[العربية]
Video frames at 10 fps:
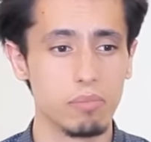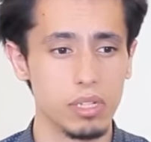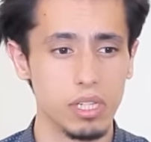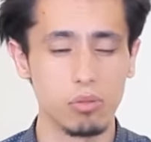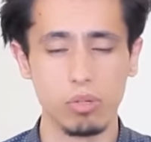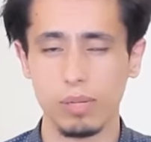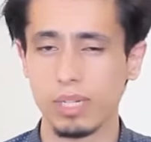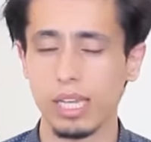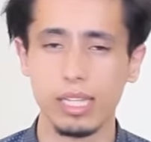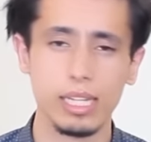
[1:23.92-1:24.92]
بادرتها
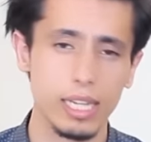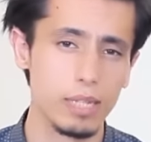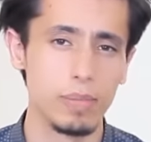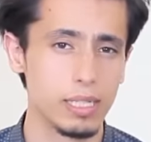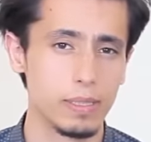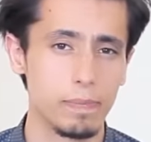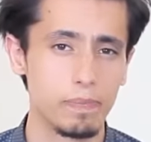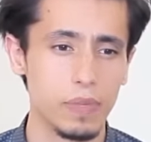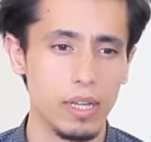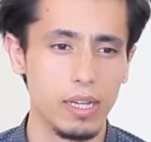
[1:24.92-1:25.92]
بهذه الكلمات
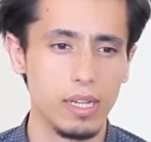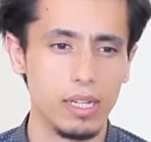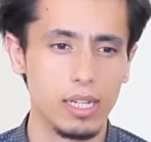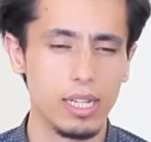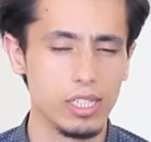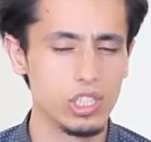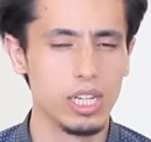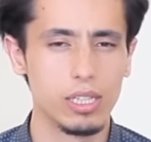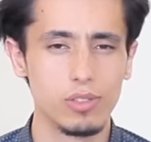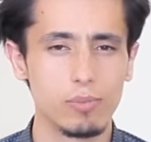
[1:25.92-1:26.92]
لا
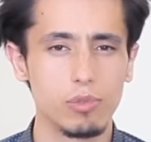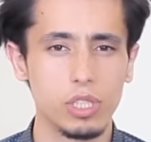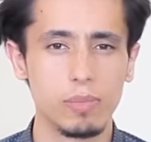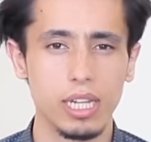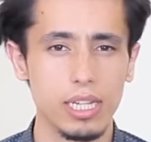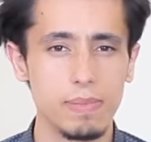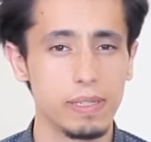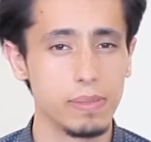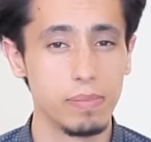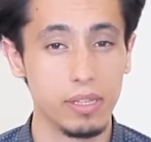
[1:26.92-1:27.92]
أجدها تسبني
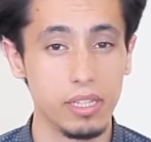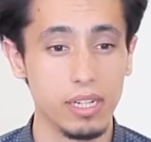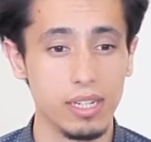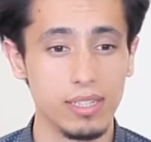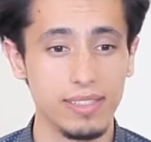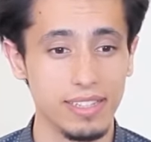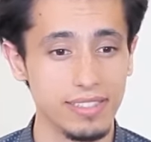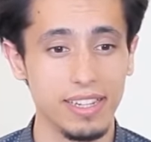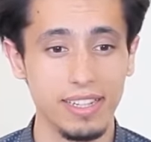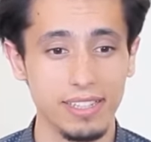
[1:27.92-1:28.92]
بكلمات بذيئة
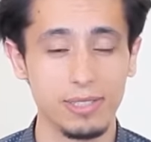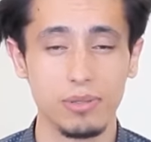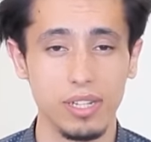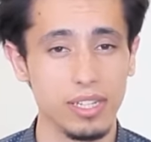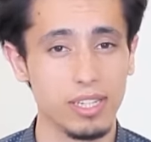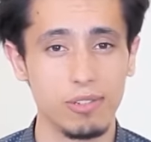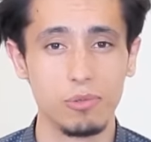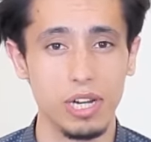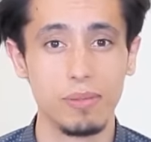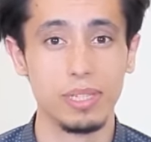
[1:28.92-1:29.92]
استحي رجل أن يتفوه